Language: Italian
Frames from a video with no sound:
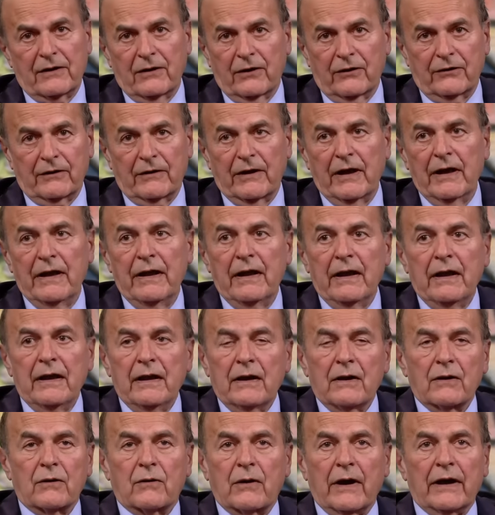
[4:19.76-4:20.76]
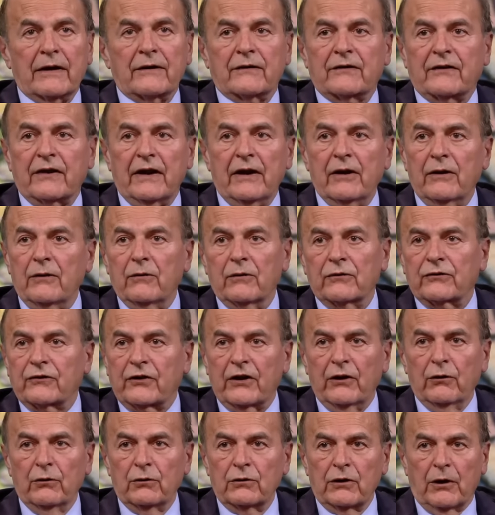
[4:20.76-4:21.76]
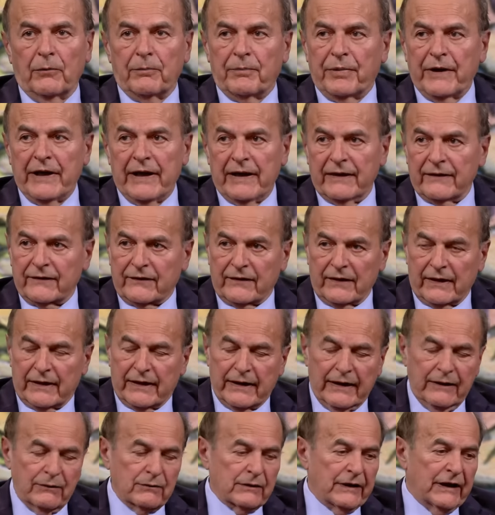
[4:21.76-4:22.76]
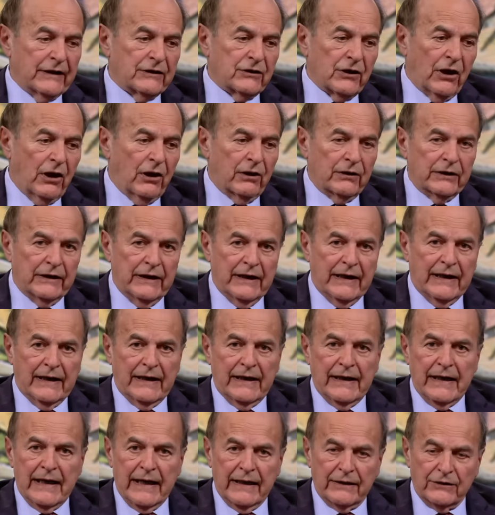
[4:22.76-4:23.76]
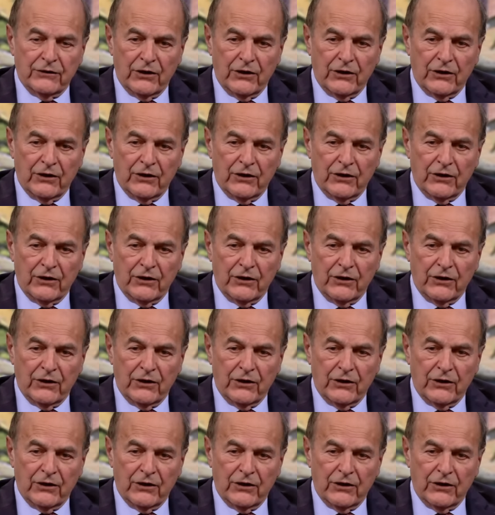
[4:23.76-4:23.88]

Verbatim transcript: cose... qua. Se, se uno pensa che una donna è